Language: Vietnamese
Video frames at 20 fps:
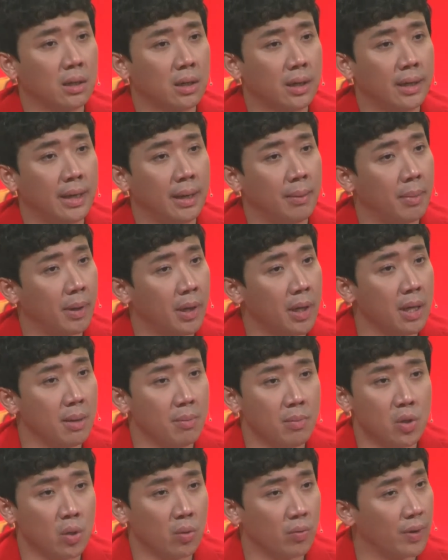cái này mà nó nhiễm
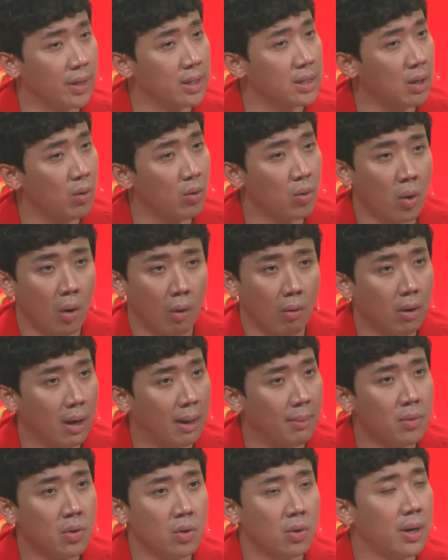trùng về sau khổ
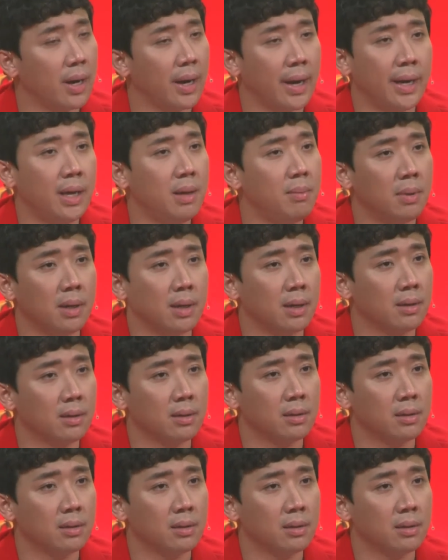lắm con gái mà.